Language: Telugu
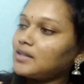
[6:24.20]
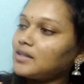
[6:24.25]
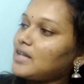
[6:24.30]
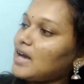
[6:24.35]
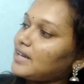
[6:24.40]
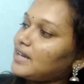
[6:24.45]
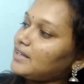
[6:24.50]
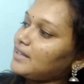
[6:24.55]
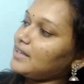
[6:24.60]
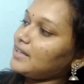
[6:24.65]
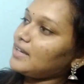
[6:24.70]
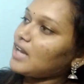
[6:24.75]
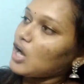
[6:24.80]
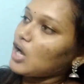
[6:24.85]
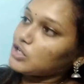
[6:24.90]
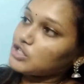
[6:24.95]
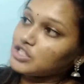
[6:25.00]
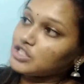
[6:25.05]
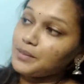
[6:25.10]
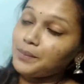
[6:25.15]
దానికి ఇలా
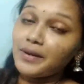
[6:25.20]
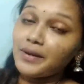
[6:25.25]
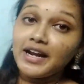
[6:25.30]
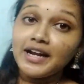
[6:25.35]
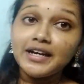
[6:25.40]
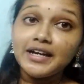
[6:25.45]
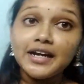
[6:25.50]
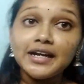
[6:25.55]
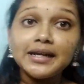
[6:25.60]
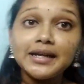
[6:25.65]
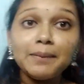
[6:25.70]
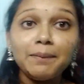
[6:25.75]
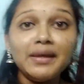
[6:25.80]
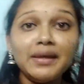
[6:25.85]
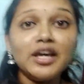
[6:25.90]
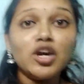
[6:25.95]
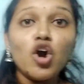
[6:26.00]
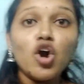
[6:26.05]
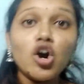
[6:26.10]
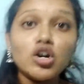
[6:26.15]
వచ్చింది ఇప్పుడు ఏంటంటే
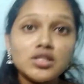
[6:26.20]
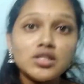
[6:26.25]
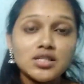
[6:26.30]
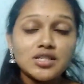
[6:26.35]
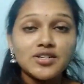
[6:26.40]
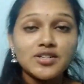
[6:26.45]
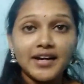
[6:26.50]
పీకాక్స్